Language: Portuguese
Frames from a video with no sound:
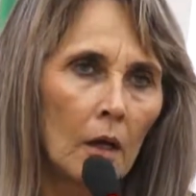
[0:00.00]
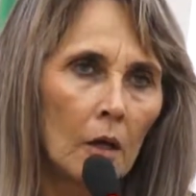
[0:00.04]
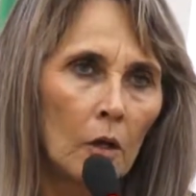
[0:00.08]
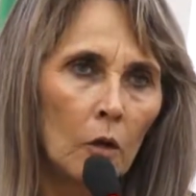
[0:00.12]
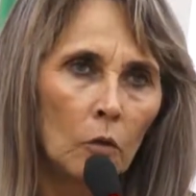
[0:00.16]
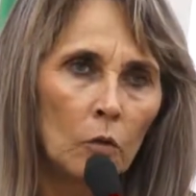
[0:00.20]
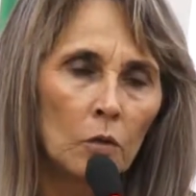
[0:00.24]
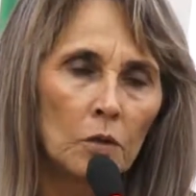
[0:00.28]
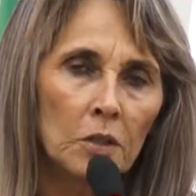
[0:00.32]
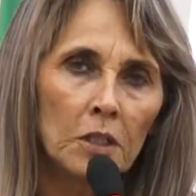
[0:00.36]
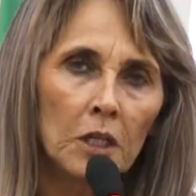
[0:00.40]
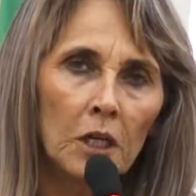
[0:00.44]

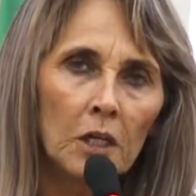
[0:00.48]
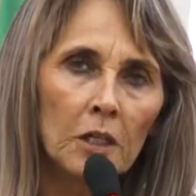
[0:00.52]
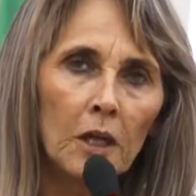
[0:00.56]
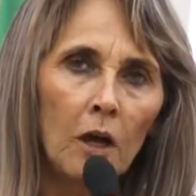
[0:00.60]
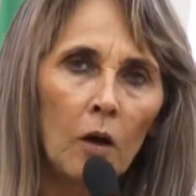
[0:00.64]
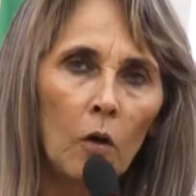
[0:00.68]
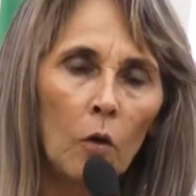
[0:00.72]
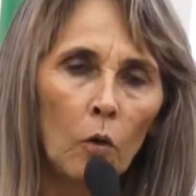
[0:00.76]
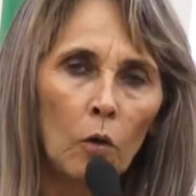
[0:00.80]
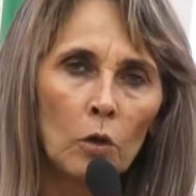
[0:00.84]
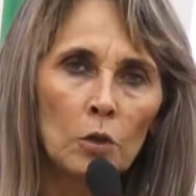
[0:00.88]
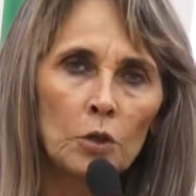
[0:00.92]
Eu não sei de
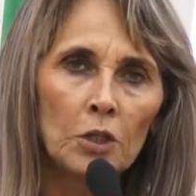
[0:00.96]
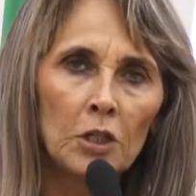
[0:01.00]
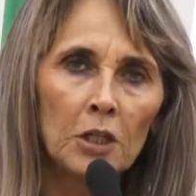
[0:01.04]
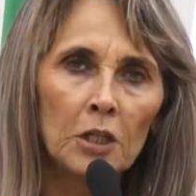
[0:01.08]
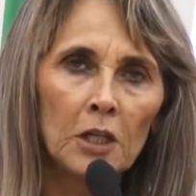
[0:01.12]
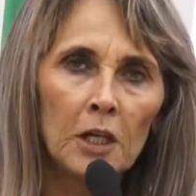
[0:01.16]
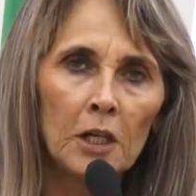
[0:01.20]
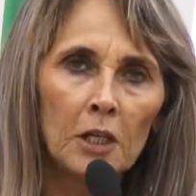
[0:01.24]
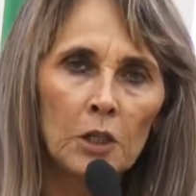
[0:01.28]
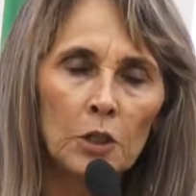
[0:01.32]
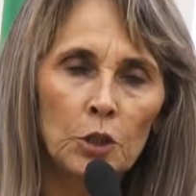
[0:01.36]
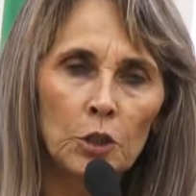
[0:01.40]
onde
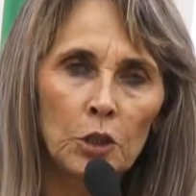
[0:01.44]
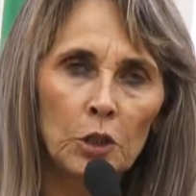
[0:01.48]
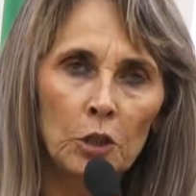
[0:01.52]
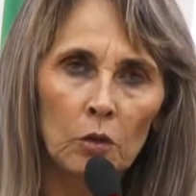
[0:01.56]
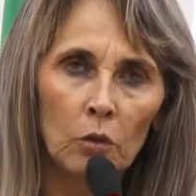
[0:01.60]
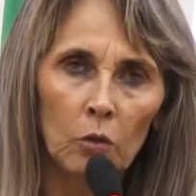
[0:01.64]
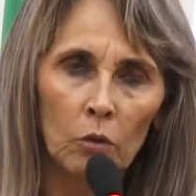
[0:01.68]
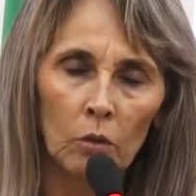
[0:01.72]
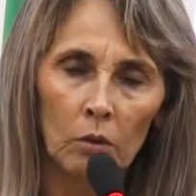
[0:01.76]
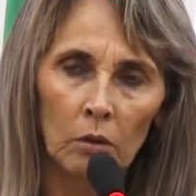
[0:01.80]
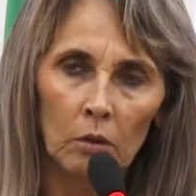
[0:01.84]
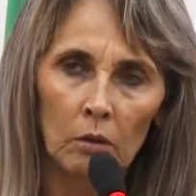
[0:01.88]
que ele
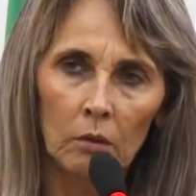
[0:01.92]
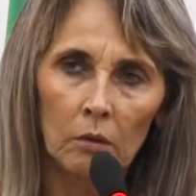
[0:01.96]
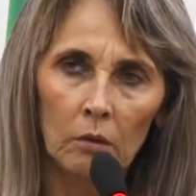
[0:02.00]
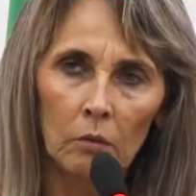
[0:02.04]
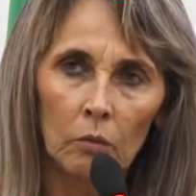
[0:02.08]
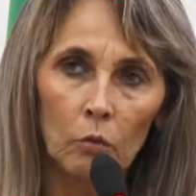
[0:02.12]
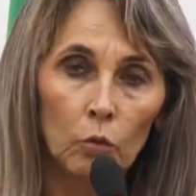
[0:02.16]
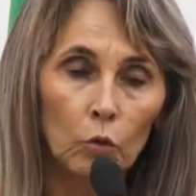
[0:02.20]
tirou,